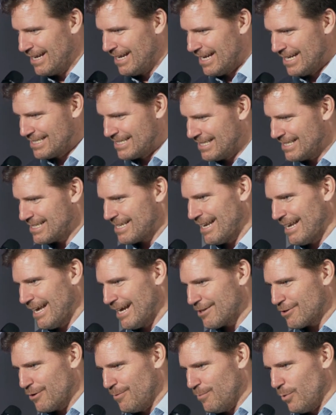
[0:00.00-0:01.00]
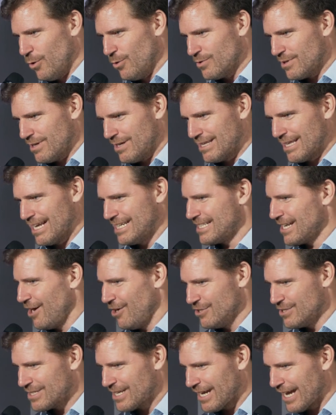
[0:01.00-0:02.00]
Es ist der Elektromotor, der ist
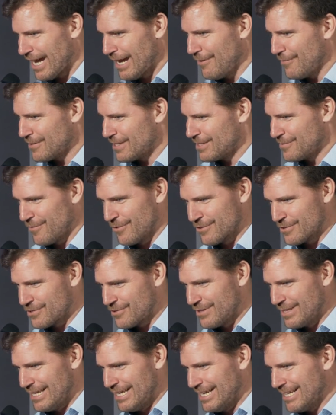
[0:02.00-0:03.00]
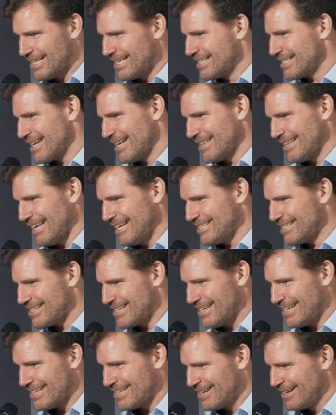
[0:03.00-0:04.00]
ausgereift, der ist funktioniert, der ist
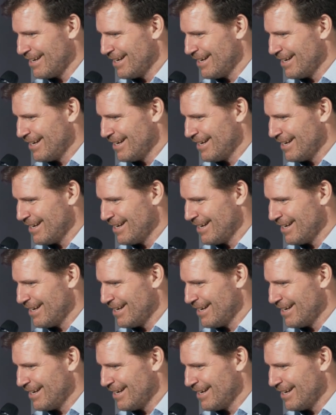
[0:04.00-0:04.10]
getestet.